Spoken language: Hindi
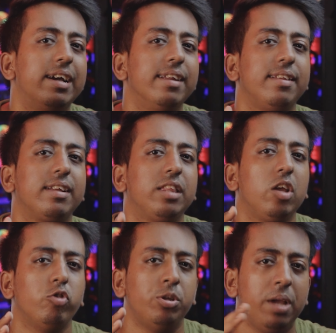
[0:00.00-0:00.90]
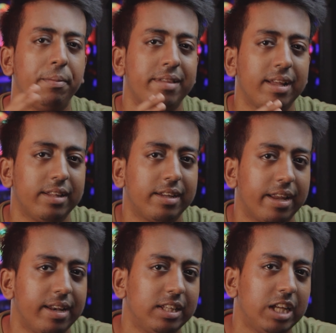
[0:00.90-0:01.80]
कर सकते हो कुछ भी आप इसके अंदर
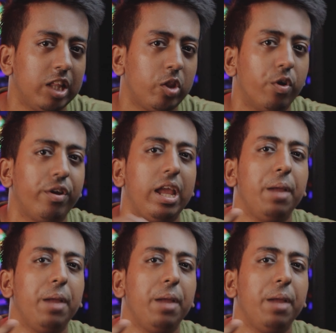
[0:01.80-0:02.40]
करना चाहते हो